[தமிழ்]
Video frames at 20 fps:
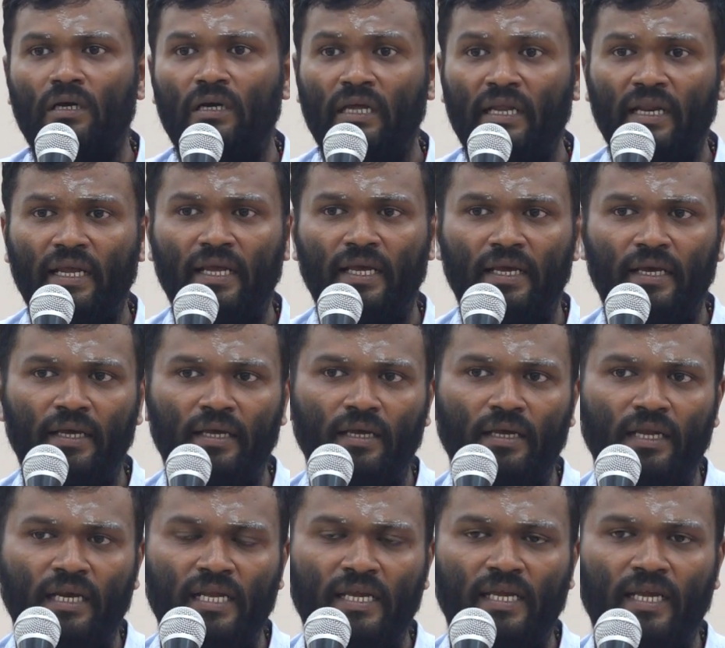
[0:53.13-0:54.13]
நிறைய
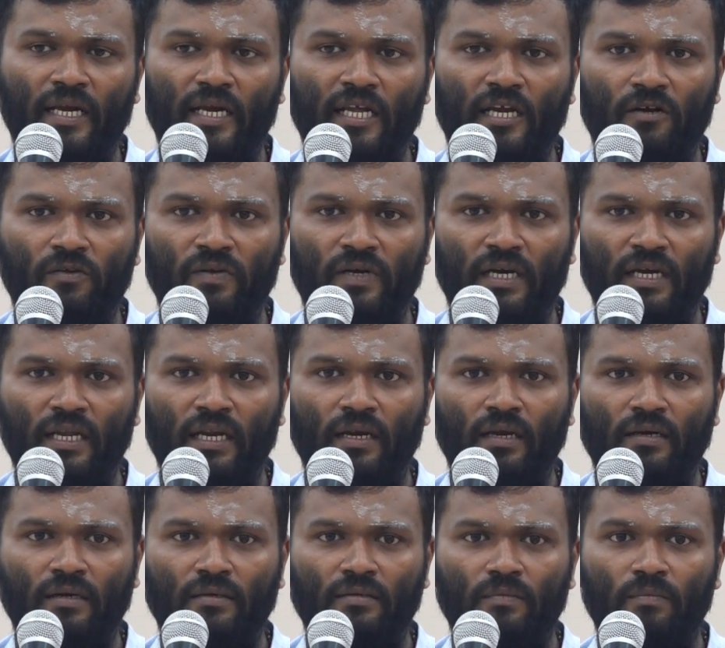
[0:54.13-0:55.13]
இலக்கிய நிகழ்வுகளில்
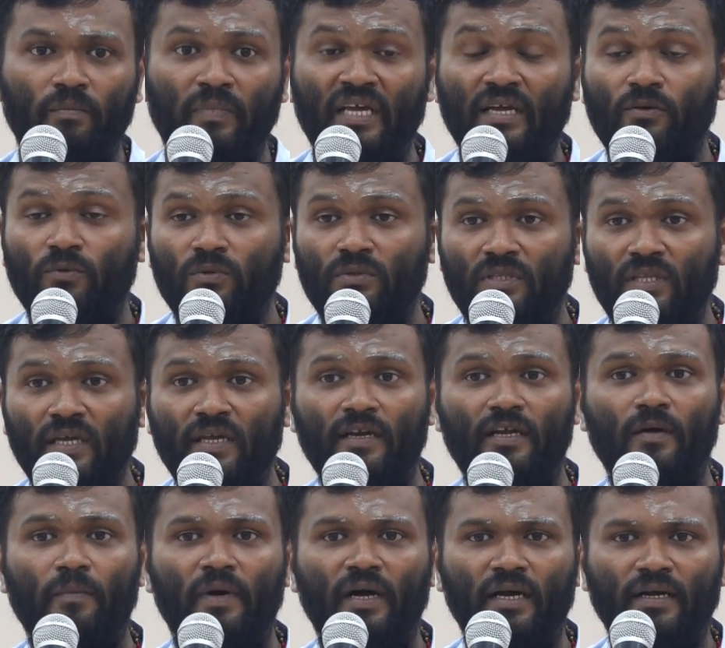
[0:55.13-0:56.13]
மிகவும்
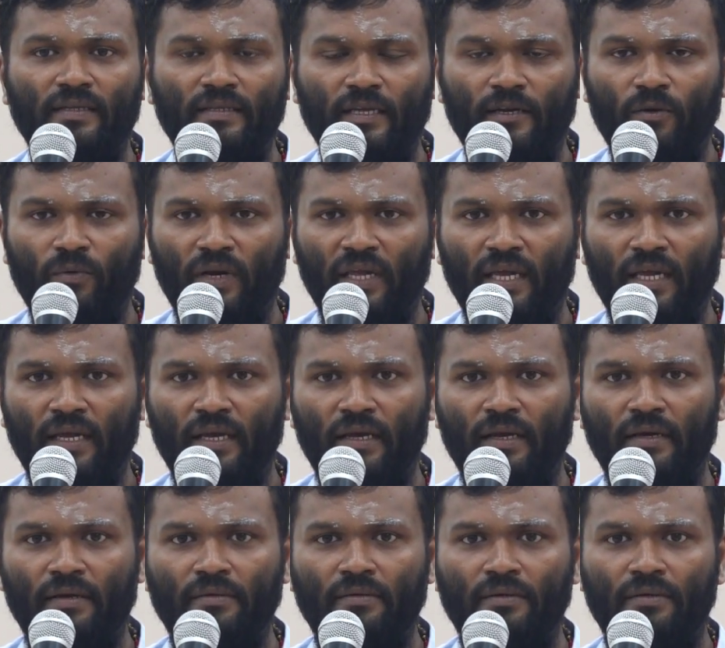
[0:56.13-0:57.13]
தீர்க்கமாக தன்னுடைய
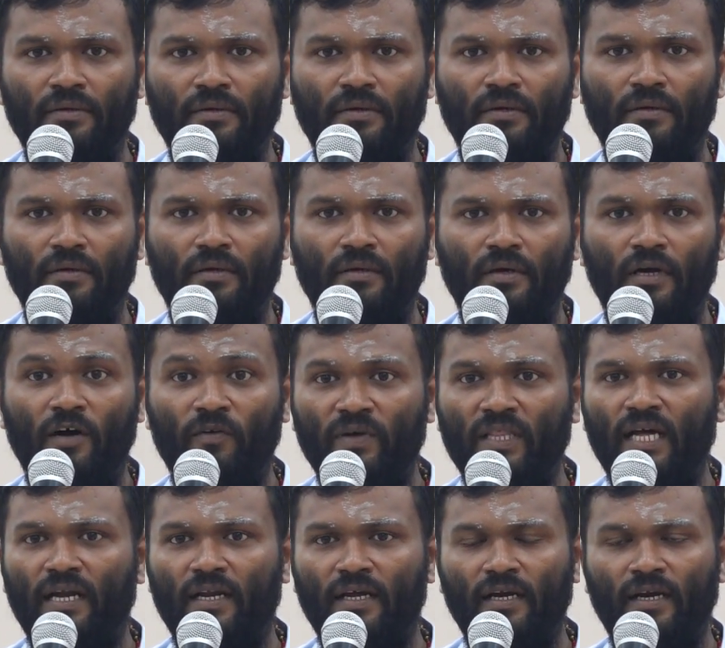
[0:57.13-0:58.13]

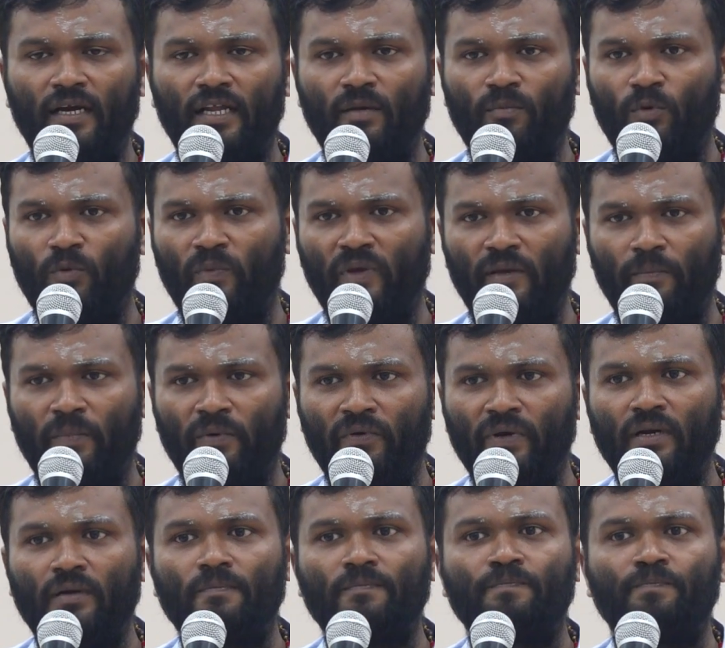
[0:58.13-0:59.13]
அவதானங்களை
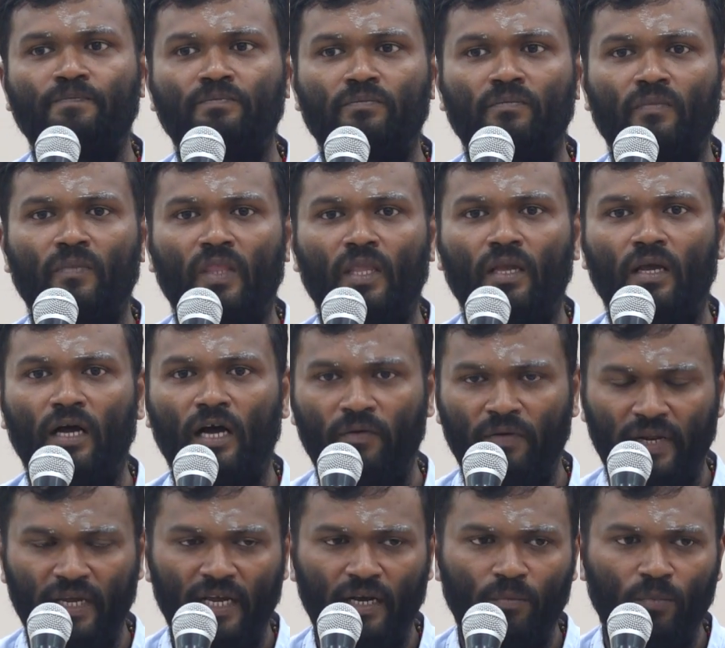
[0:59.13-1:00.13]
முன்வைப்பவர்
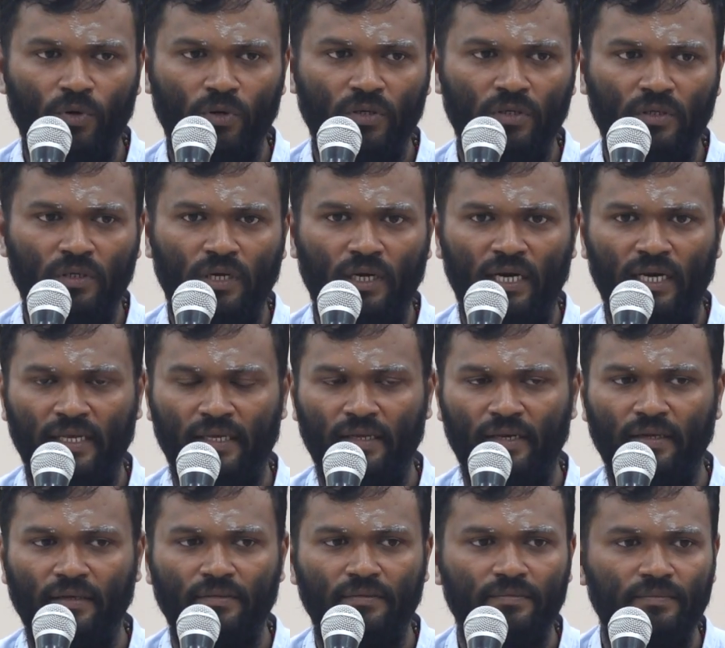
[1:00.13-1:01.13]
அவரை அன்போடு
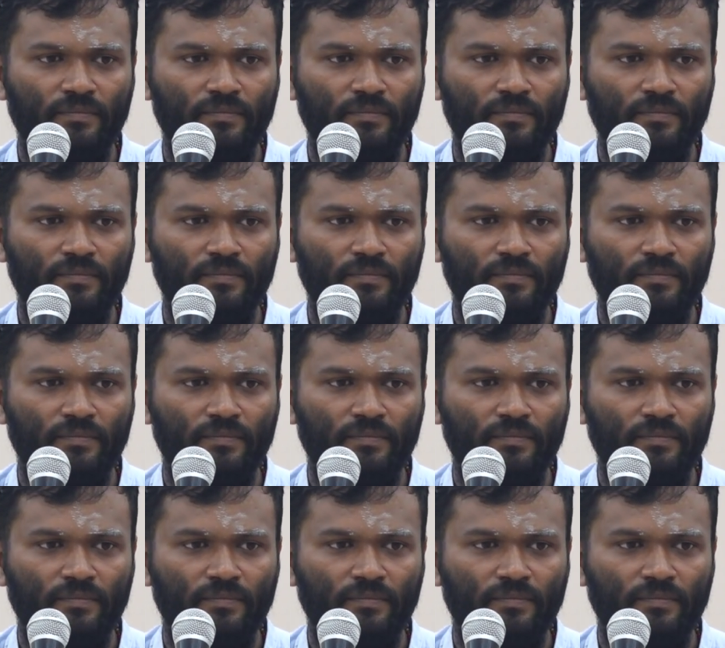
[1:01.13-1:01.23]
அழைக்கிறேன்